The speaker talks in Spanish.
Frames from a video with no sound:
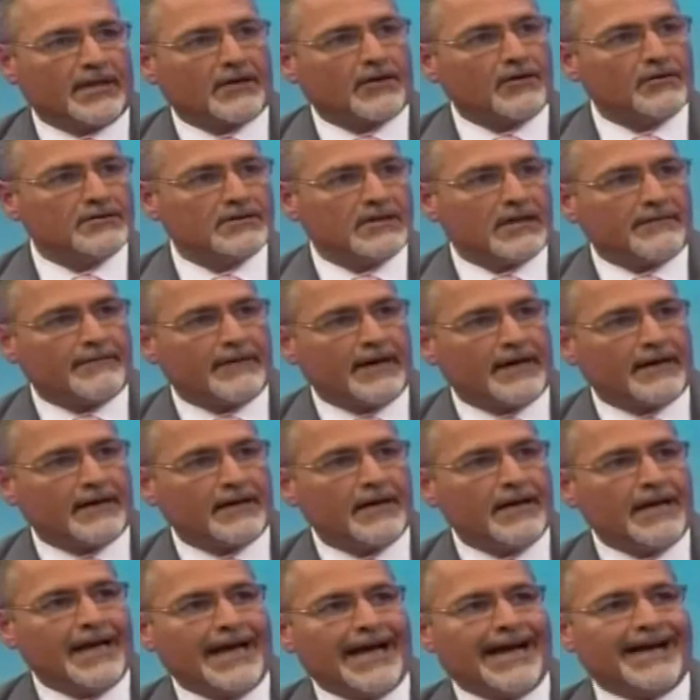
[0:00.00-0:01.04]
puede conllevar
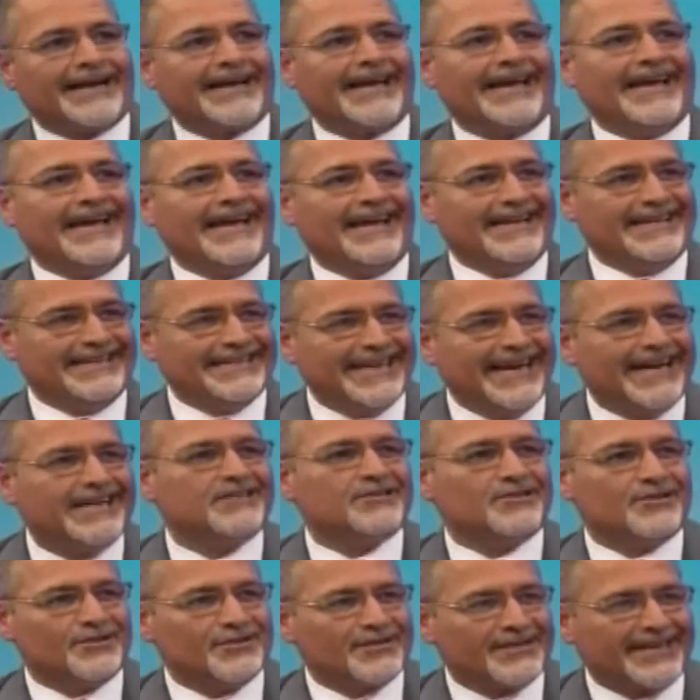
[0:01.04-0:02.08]
a que el
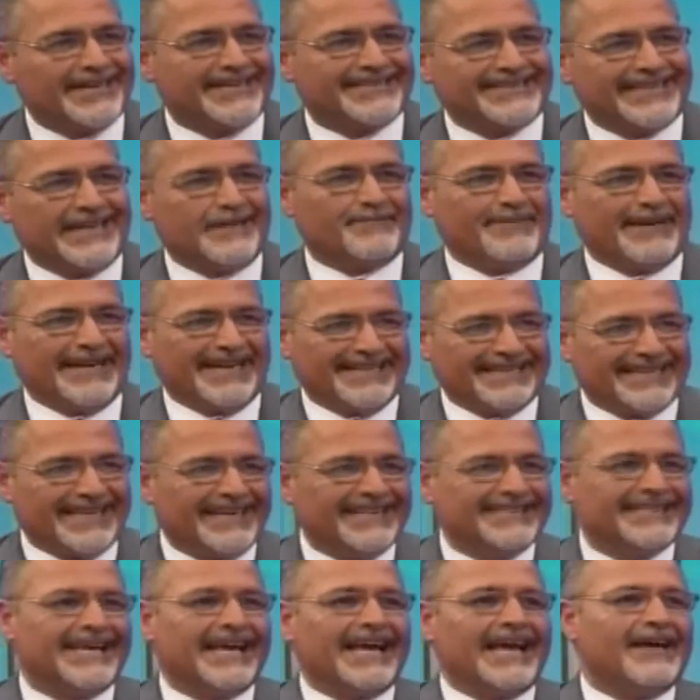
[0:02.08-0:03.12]
daño que se
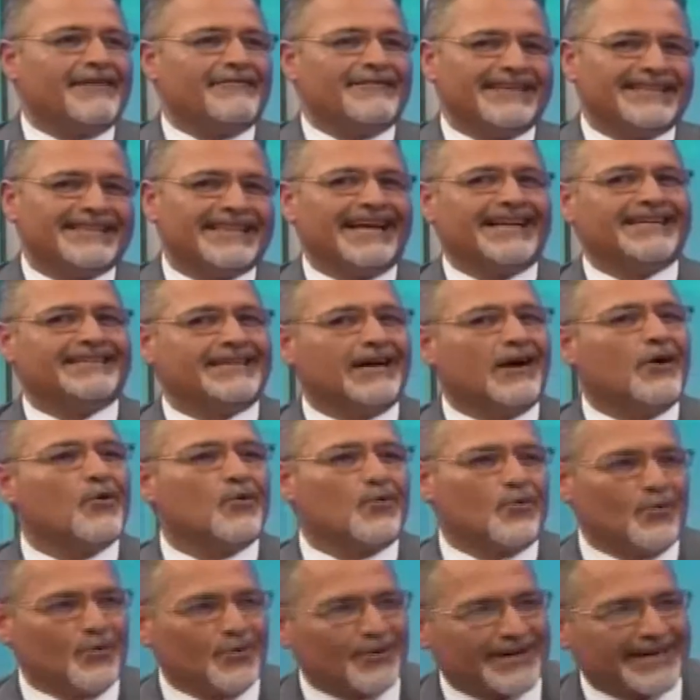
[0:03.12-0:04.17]
pretende evitar ya
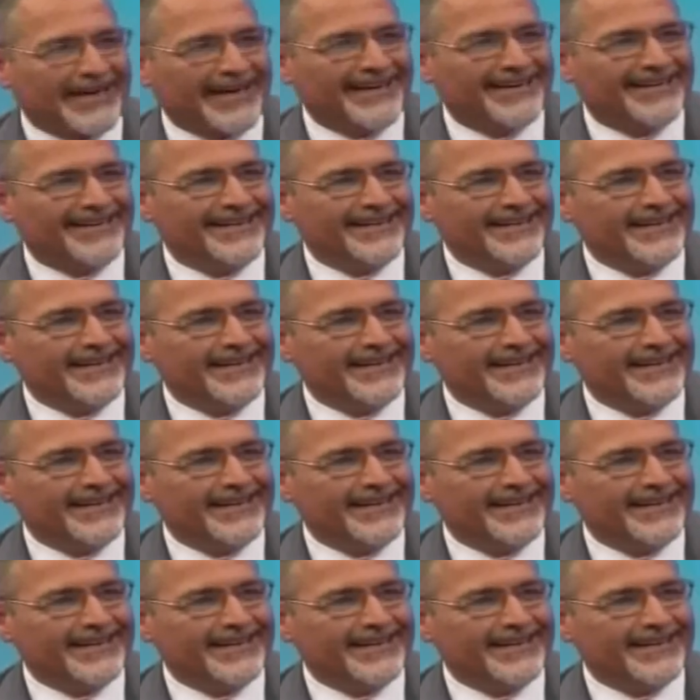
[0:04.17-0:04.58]
ocurra.